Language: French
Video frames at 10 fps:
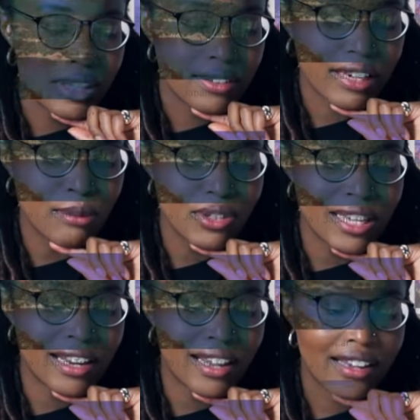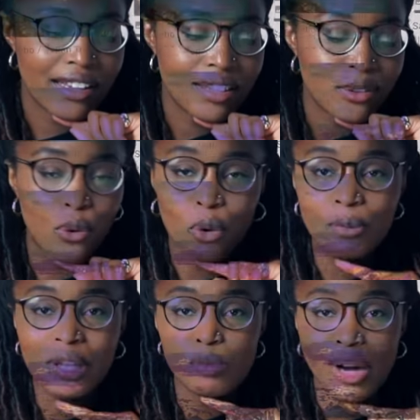Vraiment, ça a l'air trop
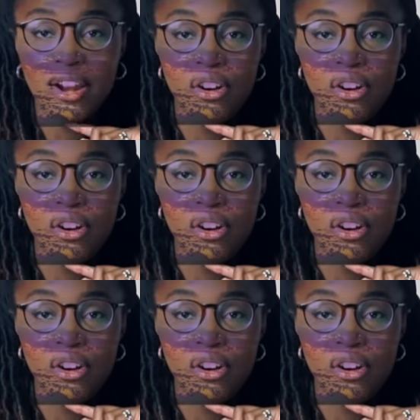bien pour aller en